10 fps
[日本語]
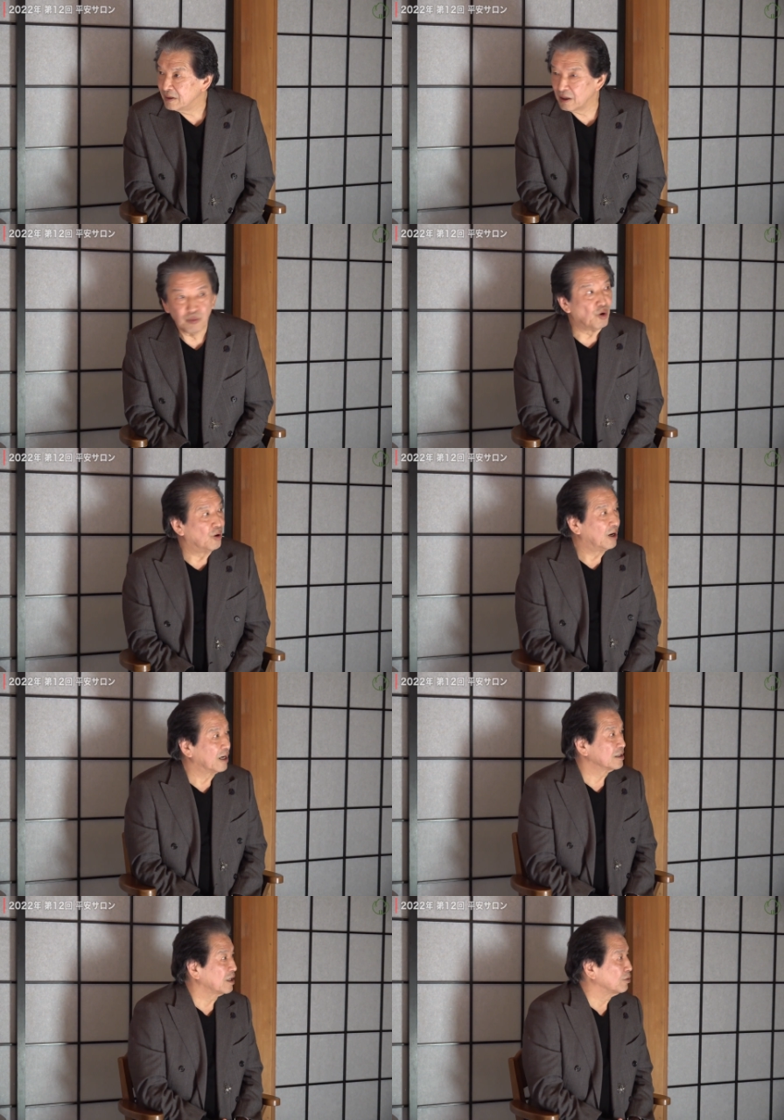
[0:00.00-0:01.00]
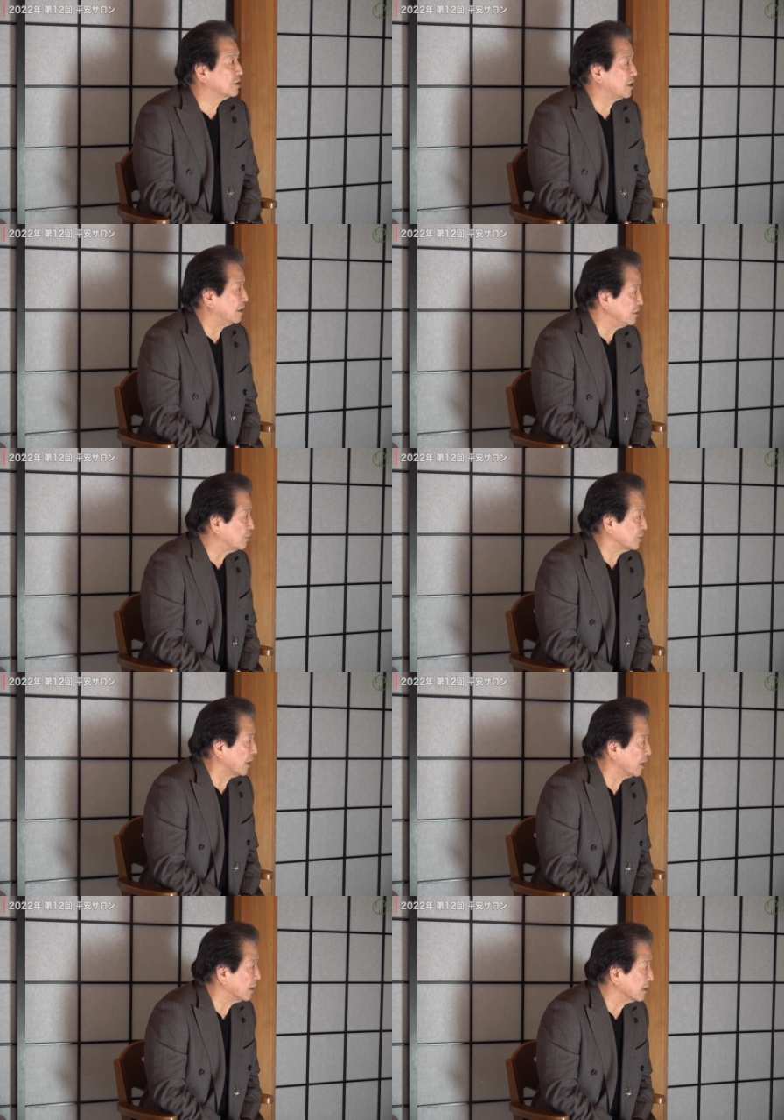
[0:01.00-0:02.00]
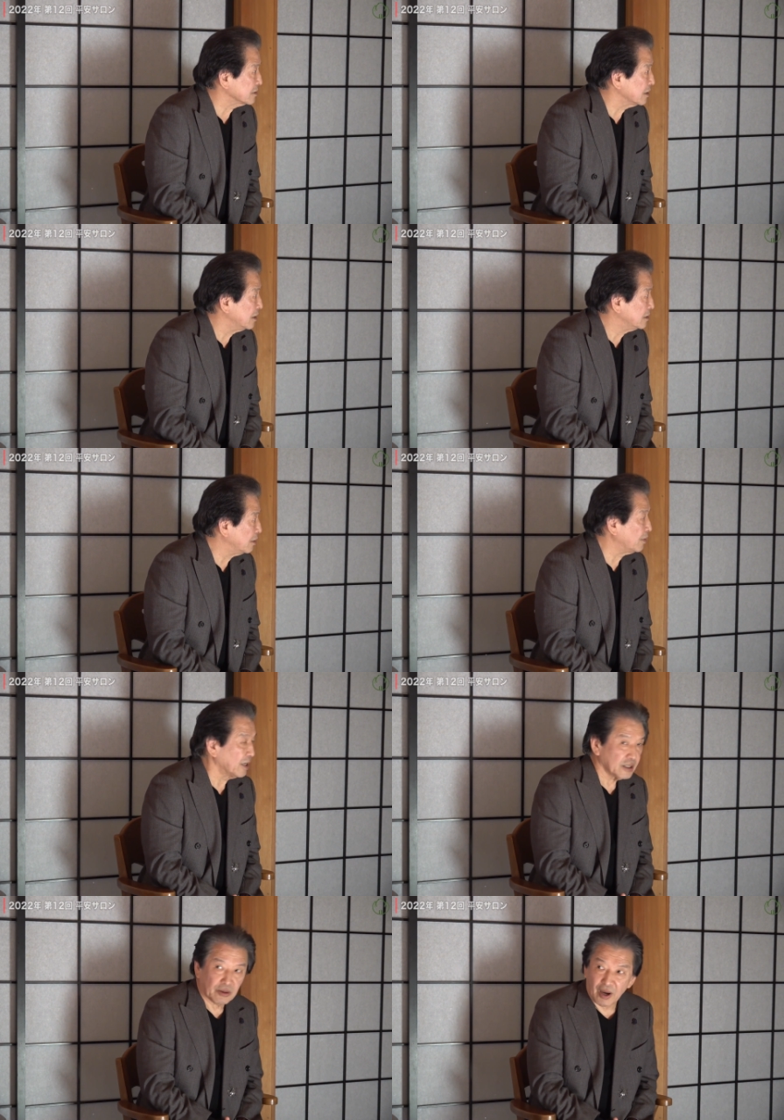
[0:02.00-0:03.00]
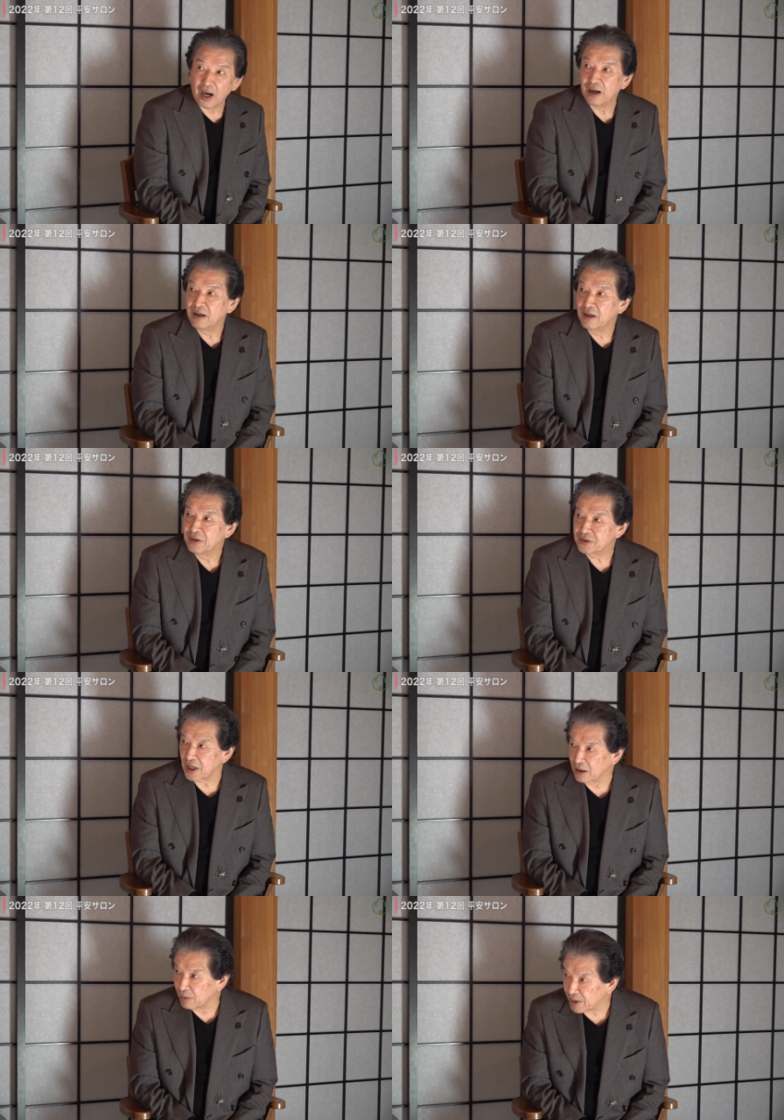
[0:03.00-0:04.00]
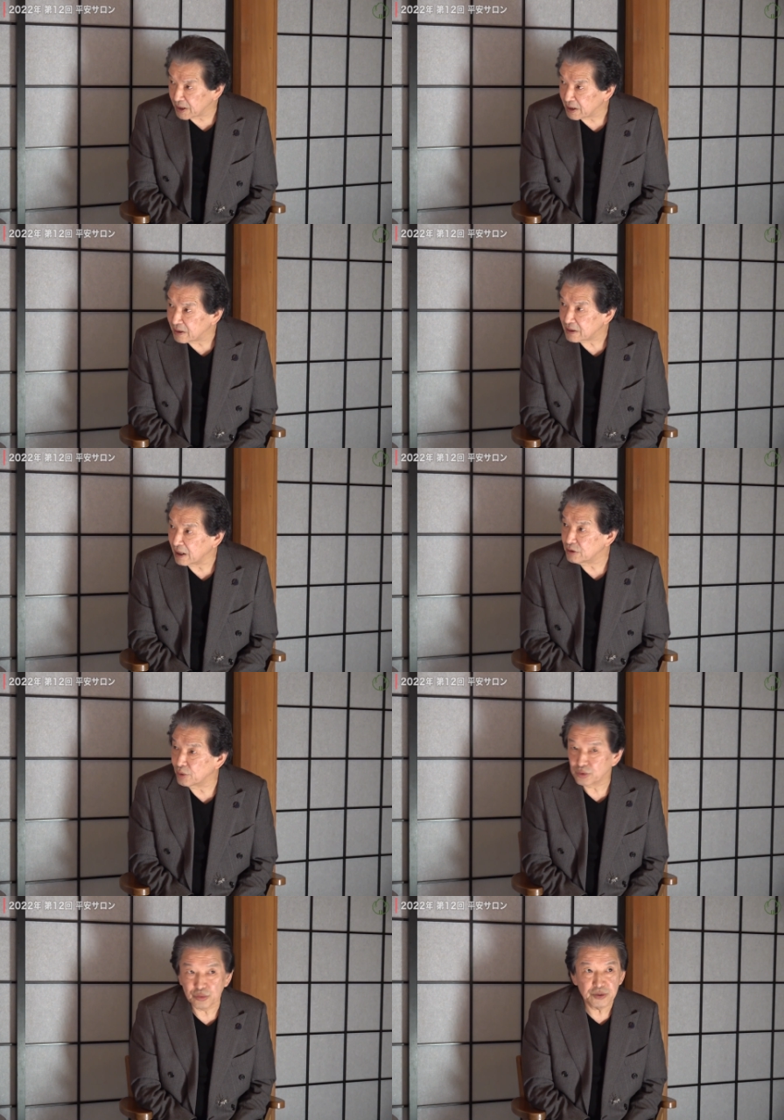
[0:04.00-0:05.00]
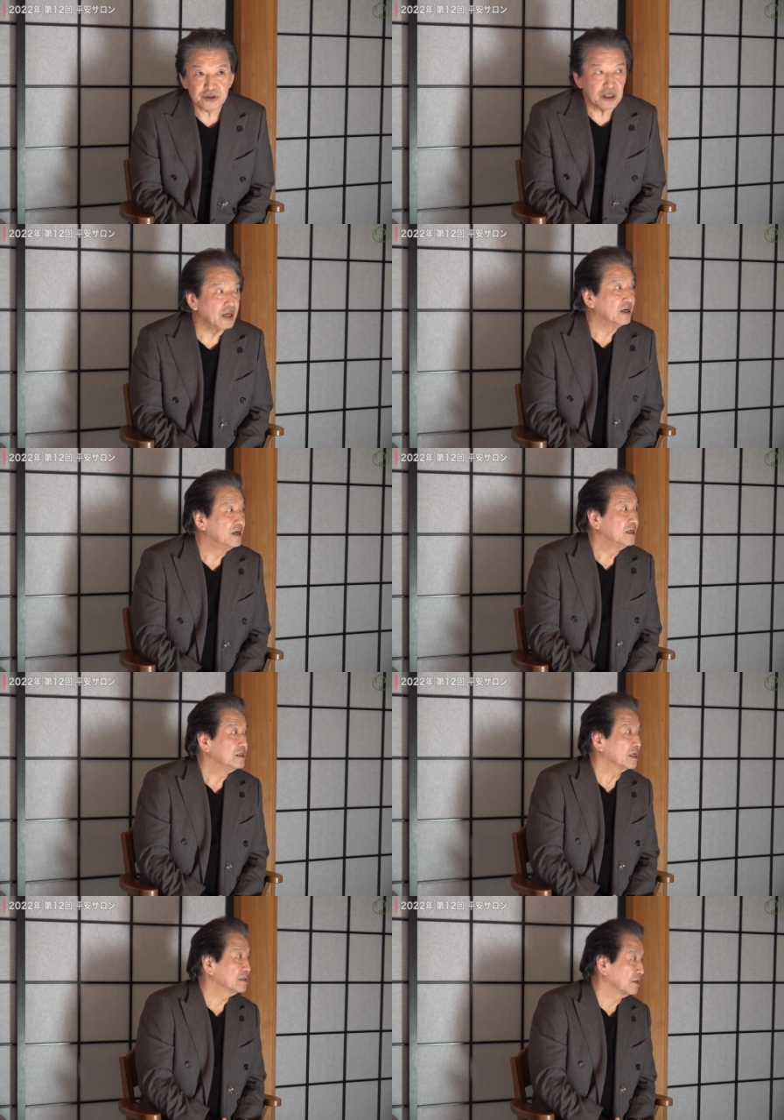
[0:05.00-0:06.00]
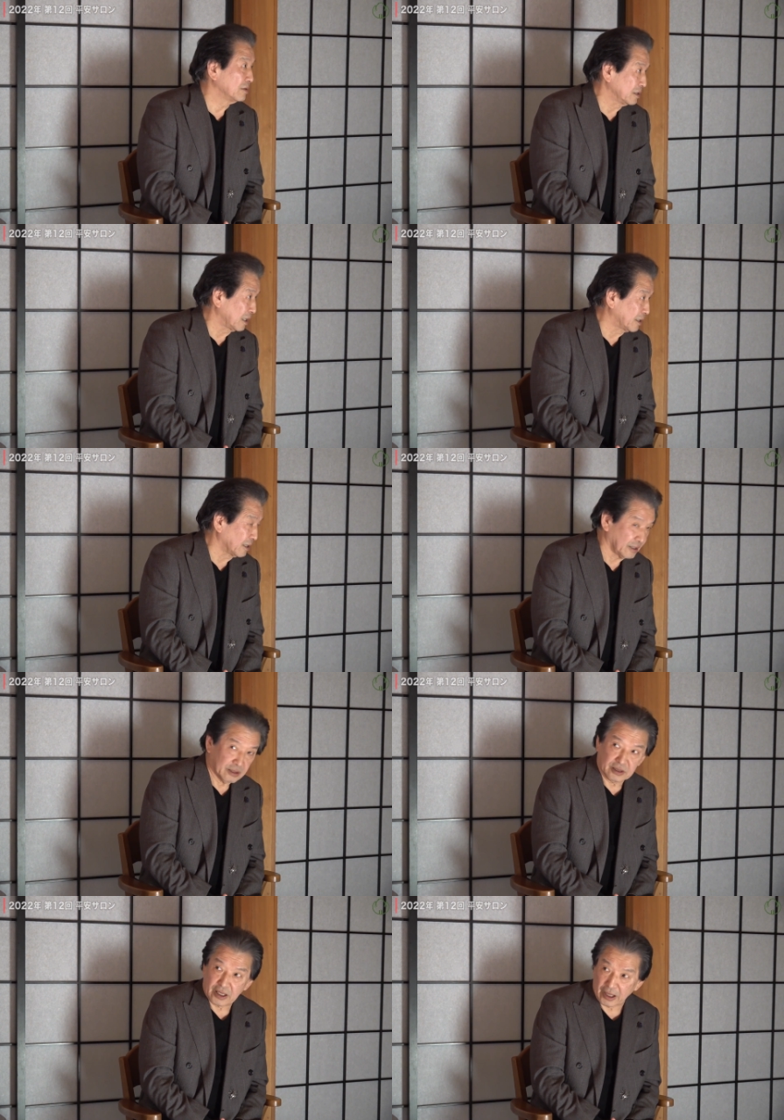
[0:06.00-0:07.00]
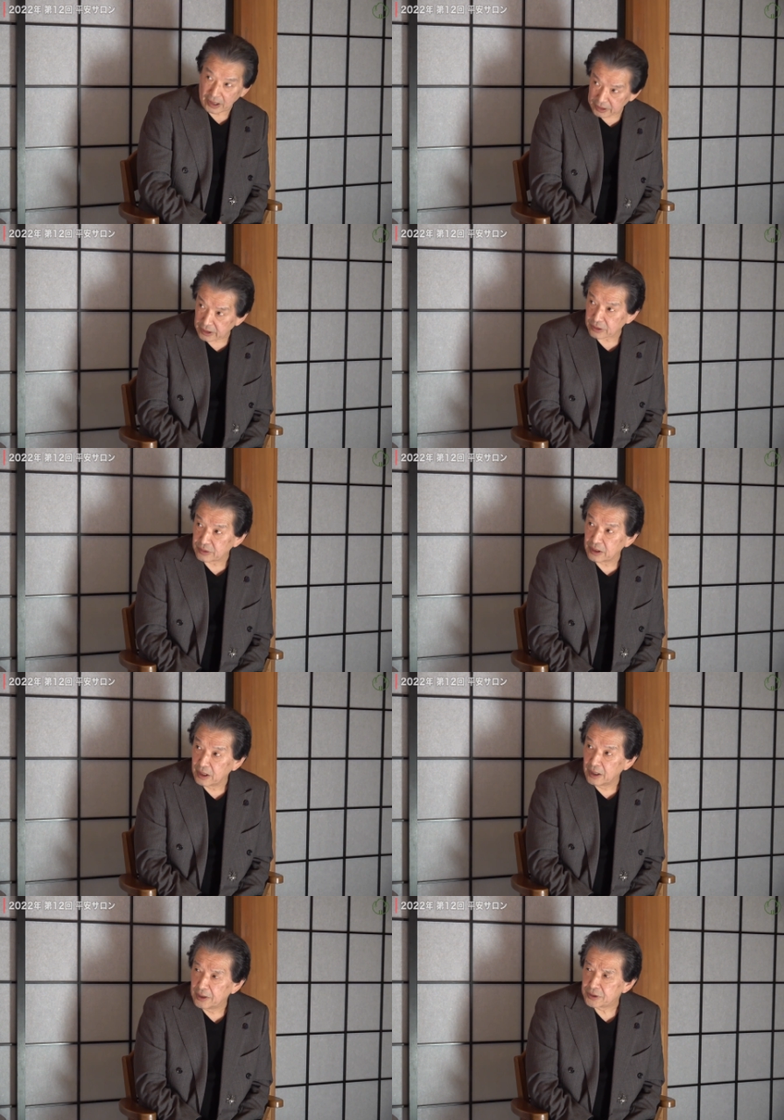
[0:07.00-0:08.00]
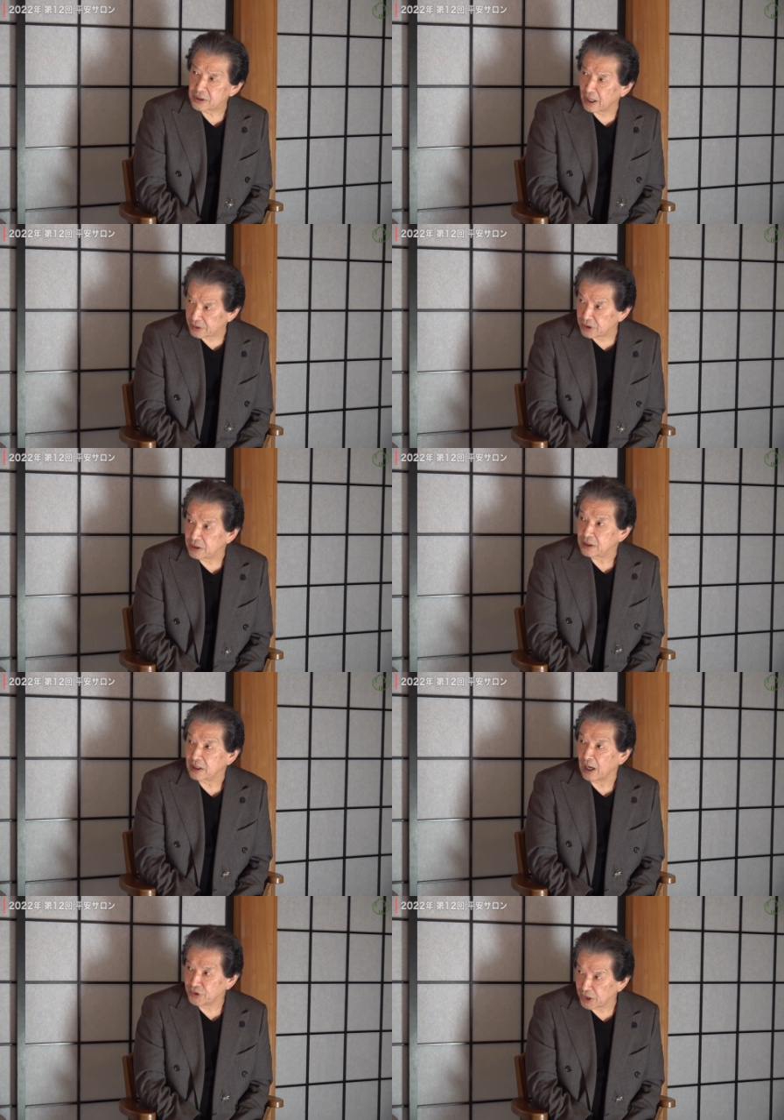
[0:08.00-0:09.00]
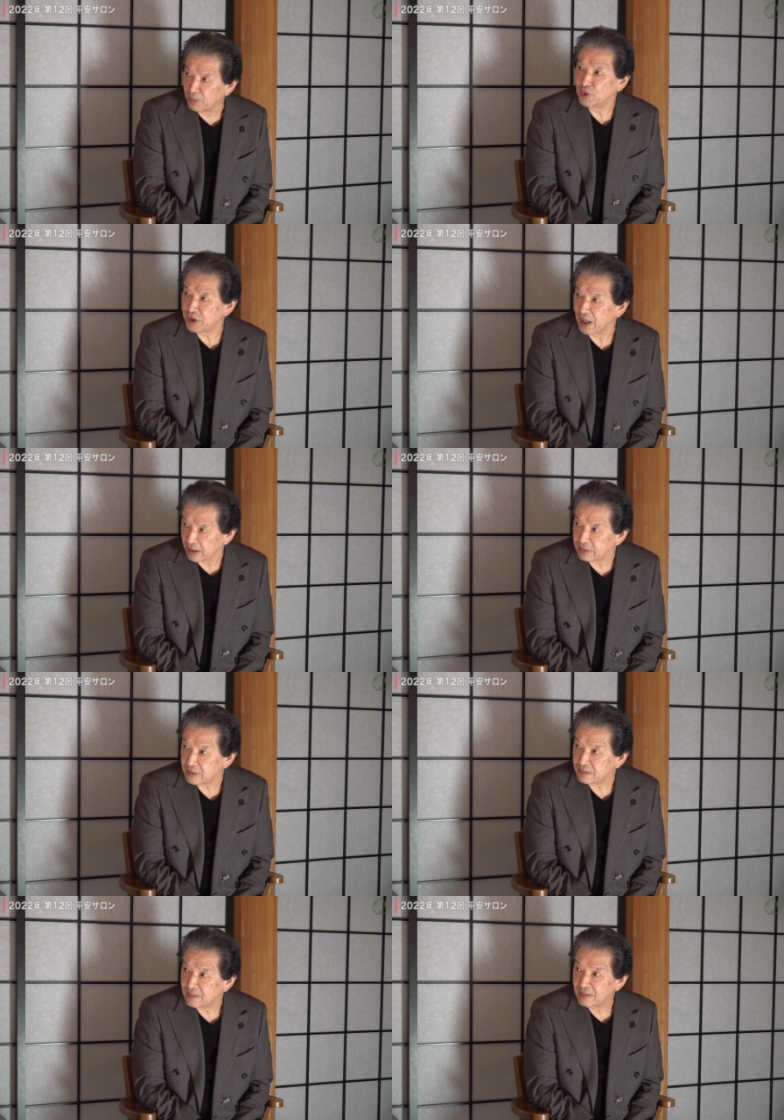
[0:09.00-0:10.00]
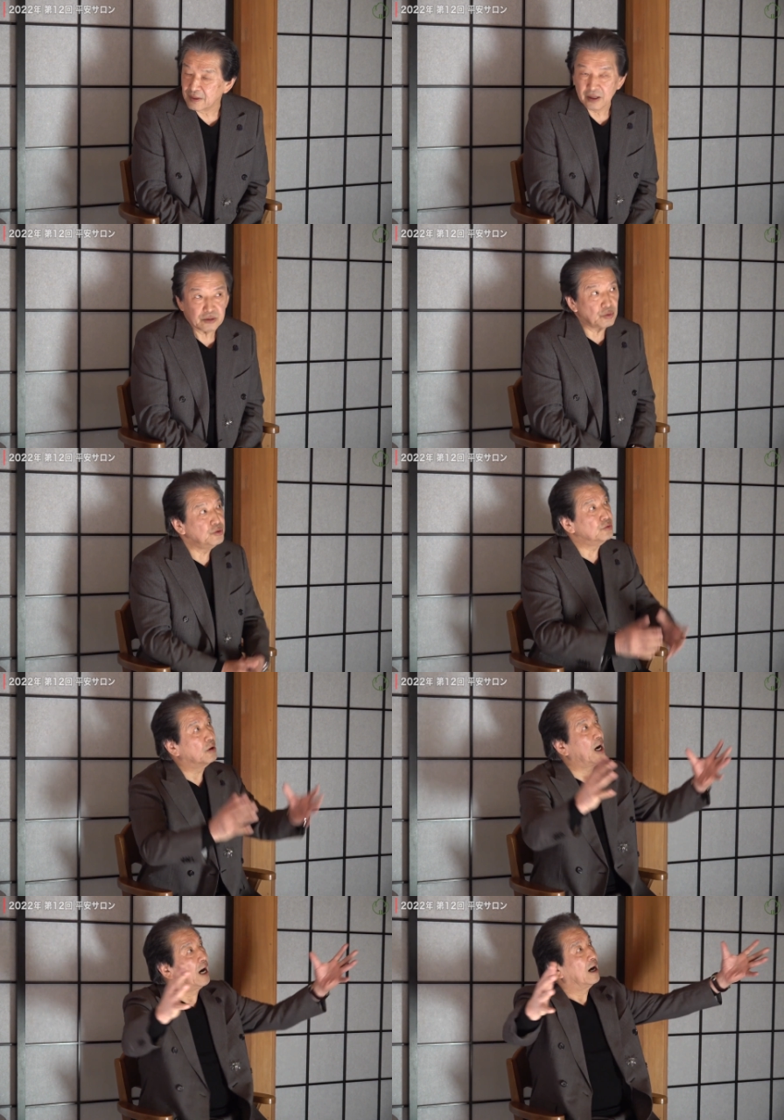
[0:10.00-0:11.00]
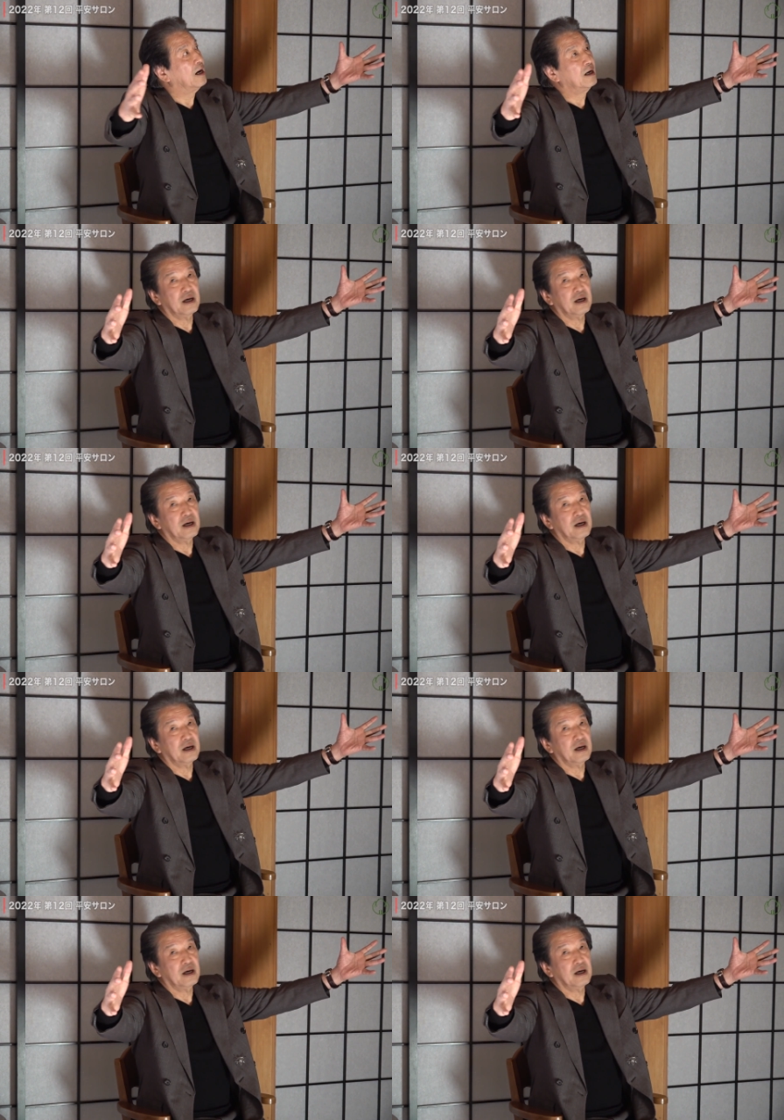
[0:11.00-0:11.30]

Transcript: でもあなたの期待に応えられなかったでもあなたは最後まで対等としてやってくれた結果だとすなわち感謝申し上げるというのが